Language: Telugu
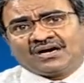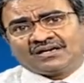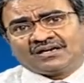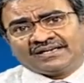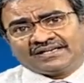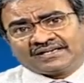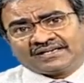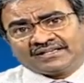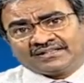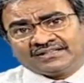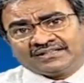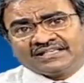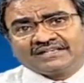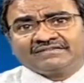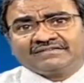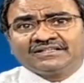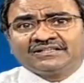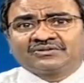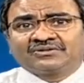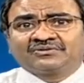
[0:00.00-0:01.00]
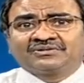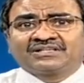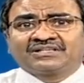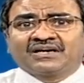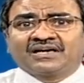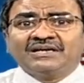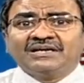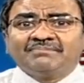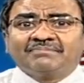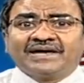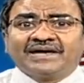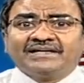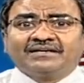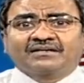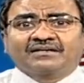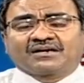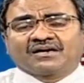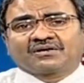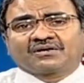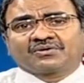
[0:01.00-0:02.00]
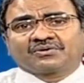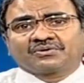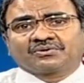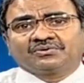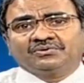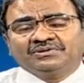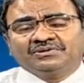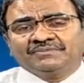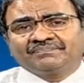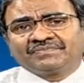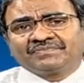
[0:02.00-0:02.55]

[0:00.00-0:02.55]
ఆహారం కిందకి వెళ్తుంది కానీ పైకి రాకూడదు